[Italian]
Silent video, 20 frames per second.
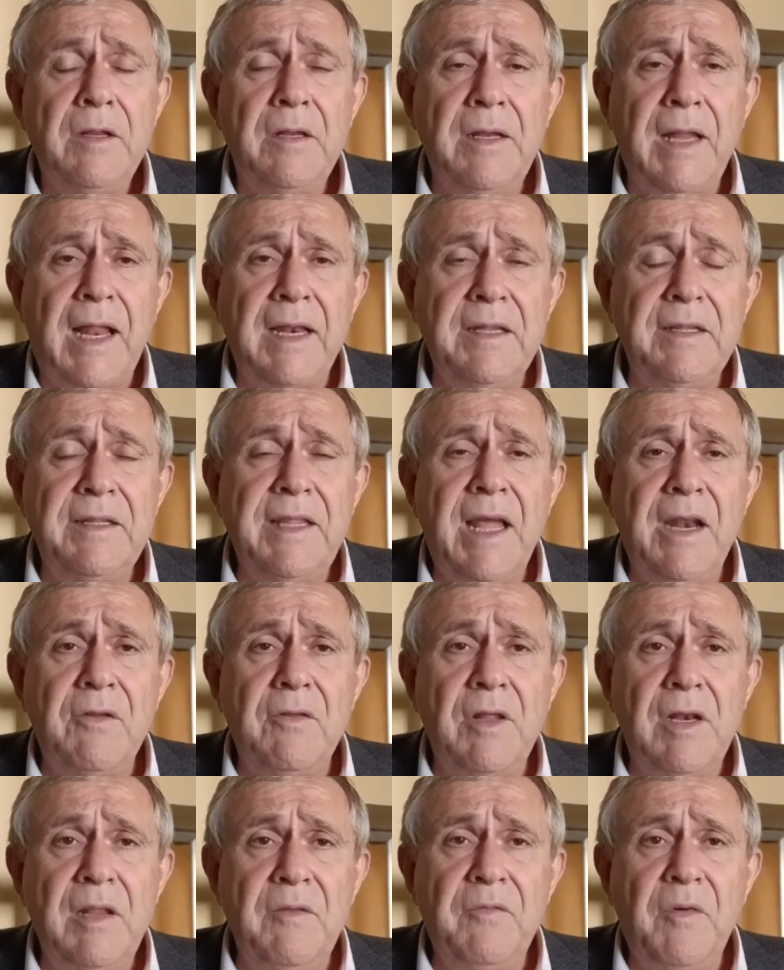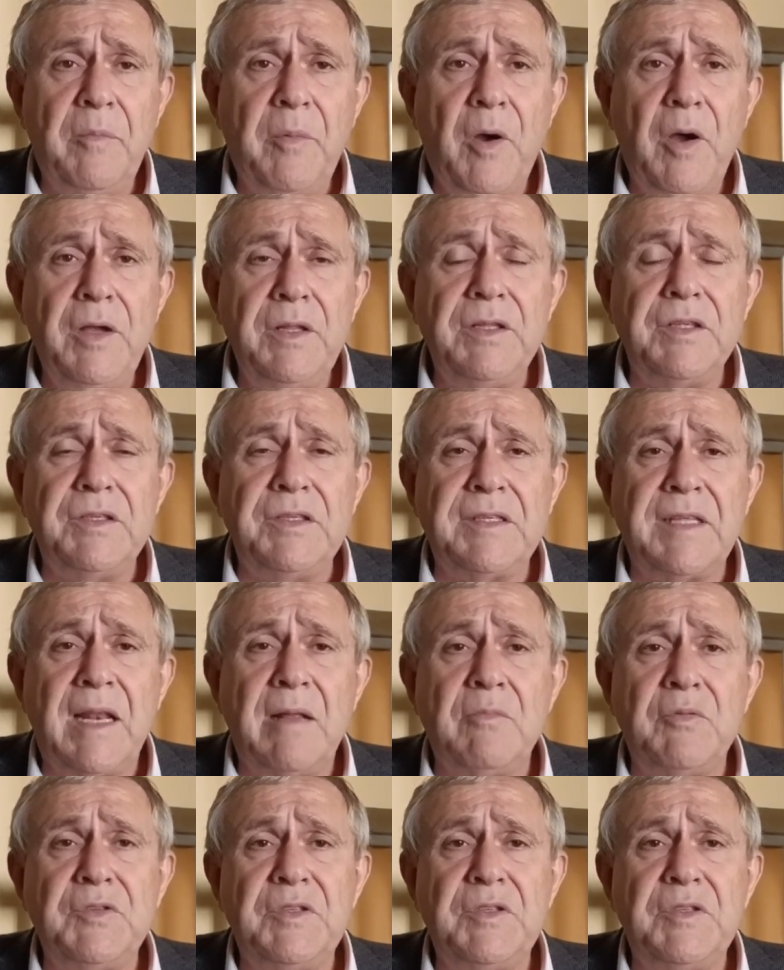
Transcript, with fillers: All'interno dell'InfoPoint ci sarà la